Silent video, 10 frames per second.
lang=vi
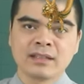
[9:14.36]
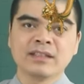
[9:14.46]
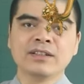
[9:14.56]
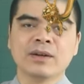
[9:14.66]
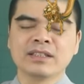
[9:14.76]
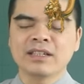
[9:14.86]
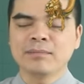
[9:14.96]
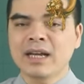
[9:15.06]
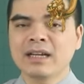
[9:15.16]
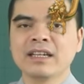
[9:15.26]
Từ đó sẽ
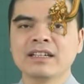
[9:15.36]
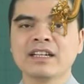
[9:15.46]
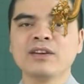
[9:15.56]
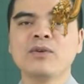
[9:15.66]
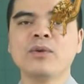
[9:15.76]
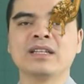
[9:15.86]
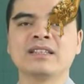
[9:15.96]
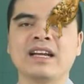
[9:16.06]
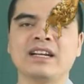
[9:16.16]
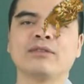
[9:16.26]
mang đến cái
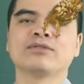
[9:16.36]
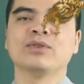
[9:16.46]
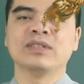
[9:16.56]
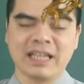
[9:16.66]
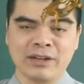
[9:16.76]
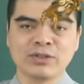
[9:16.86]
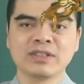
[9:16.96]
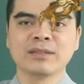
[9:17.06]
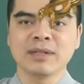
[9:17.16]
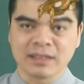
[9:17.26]
nguồn tài lộc dồi dào cho
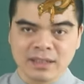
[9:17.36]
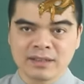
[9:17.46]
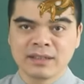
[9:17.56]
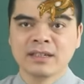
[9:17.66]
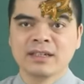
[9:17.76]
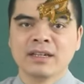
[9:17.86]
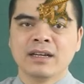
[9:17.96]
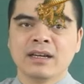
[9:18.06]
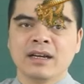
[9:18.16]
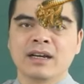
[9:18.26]
chính bản thân.
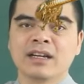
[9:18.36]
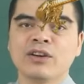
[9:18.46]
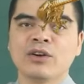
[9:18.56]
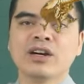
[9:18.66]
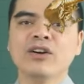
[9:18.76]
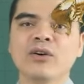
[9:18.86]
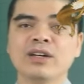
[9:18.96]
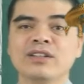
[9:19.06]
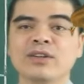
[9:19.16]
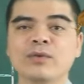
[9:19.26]
À, khi có cơ
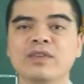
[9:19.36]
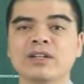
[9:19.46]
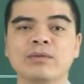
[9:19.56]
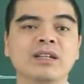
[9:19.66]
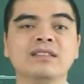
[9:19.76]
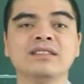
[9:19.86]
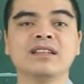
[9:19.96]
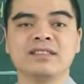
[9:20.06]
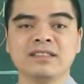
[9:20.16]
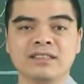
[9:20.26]
hội thì quý vị cũng đừng
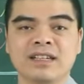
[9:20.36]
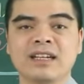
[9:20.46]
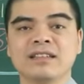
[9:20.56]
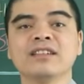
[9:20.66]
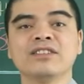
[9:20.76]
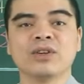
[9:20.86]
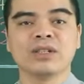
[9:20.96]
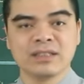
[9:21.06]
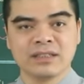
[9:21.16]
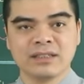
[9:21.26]
chần chừ hay là đừng
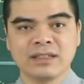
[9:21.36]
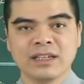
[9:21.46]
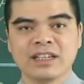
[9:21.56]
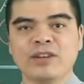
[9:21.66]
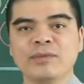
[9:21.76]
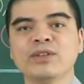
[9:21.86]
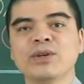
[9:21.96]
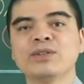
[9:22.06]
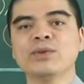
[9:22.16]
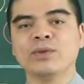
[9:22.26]
do dự, kẻo bị
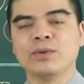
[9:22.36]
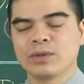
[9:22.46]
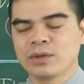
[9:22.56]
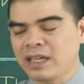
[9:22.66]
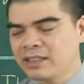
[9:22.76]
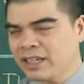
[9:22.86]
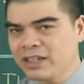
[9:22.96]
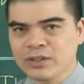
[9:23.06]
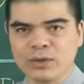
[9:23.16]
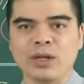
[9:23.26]
đối thủ cạnh
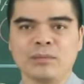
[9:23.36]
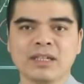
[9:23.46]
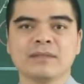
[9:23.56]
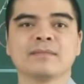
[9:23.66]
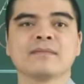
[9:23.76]
tranh nó đoạt mất.